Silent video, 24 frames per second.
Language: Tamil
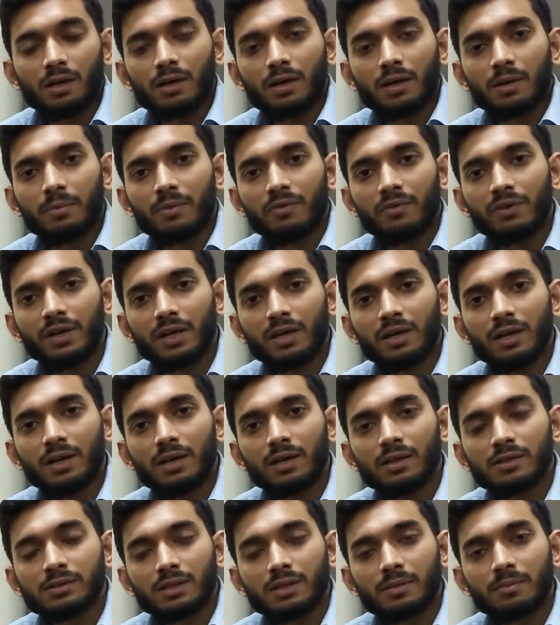நம்ம வீட்டில்
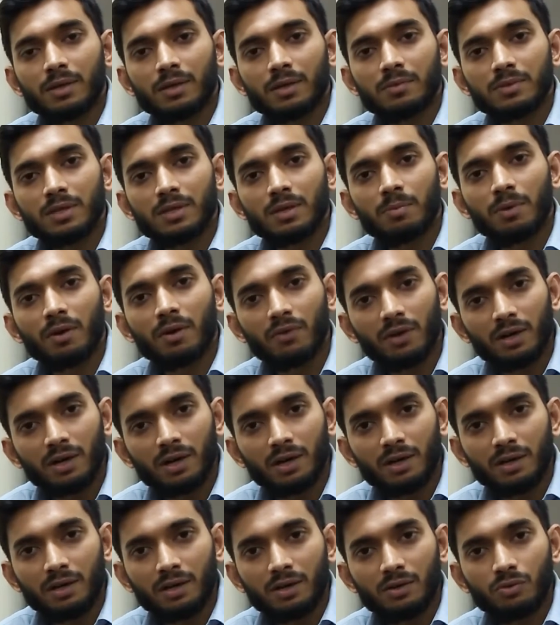சம்டைம்ஸில் பவர்
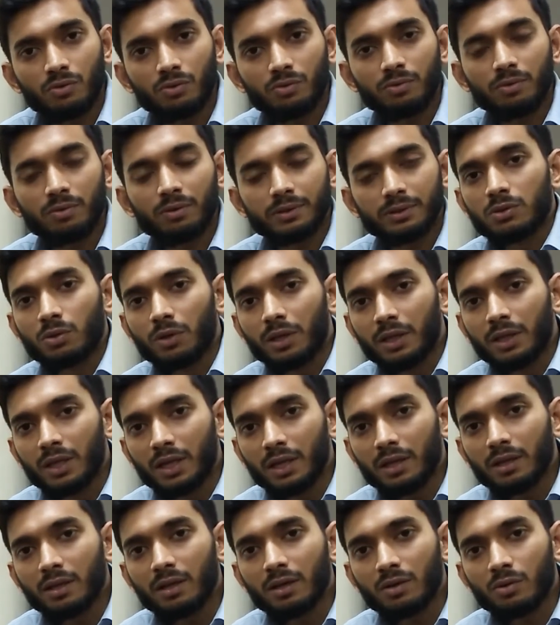கட் ஆகும் ஸோ இதே
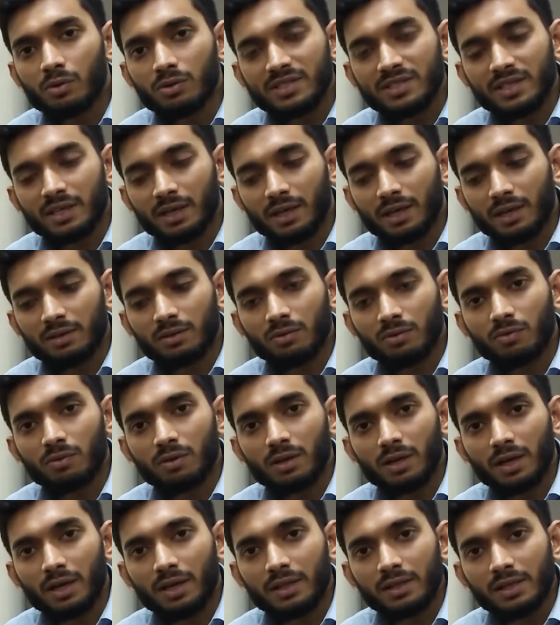இது கொஞ்சம்
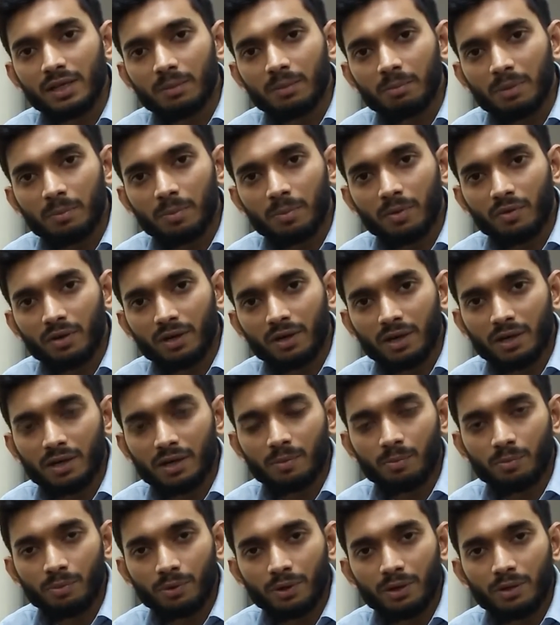நேரத்துக்குள்ளே அதிகமாக பவர் கட்
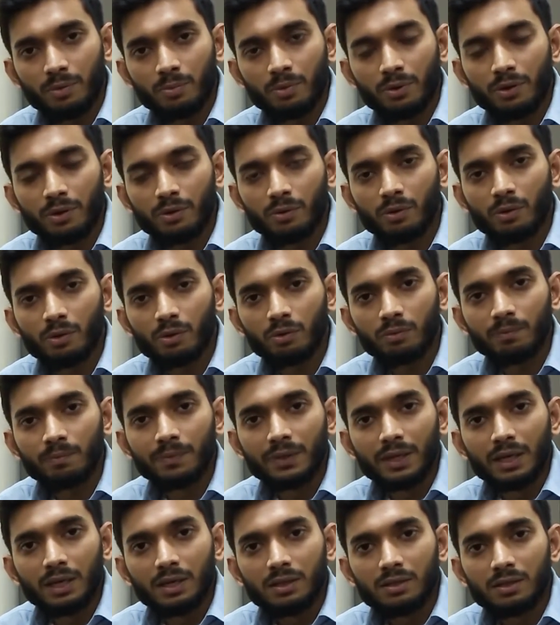போயிட்டு போயிட்டு வரும்
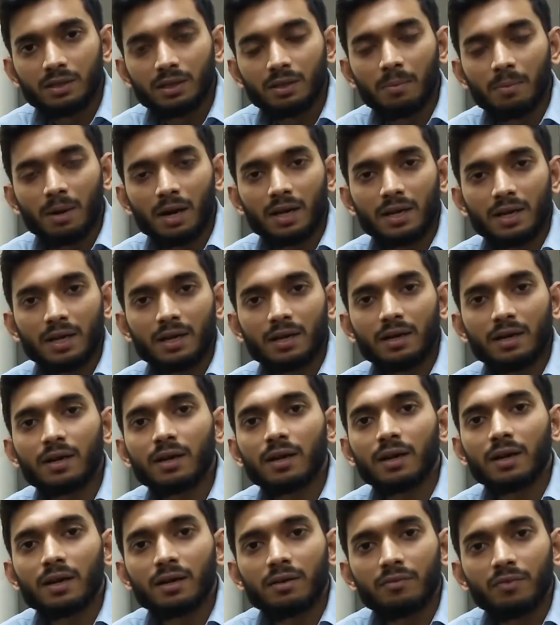இது மழை
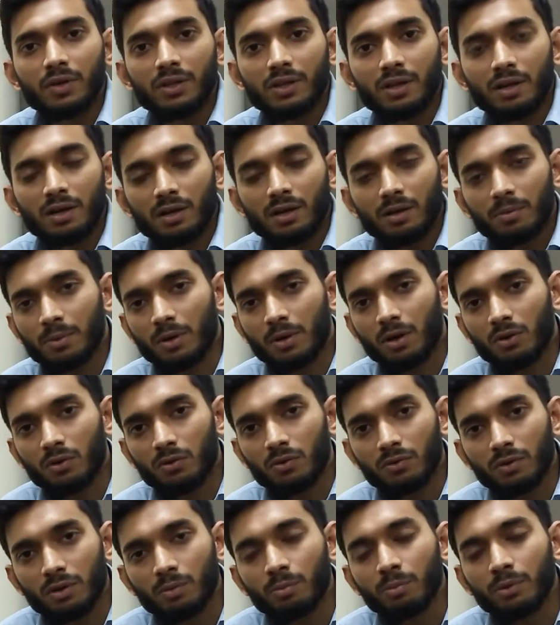நேரங்களில் வெதரில் ப்ராப்ளம்
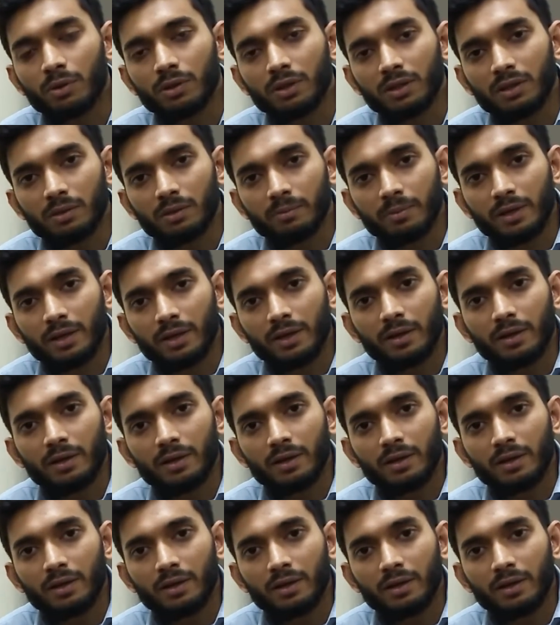வரும்போது இந்த மாதிரி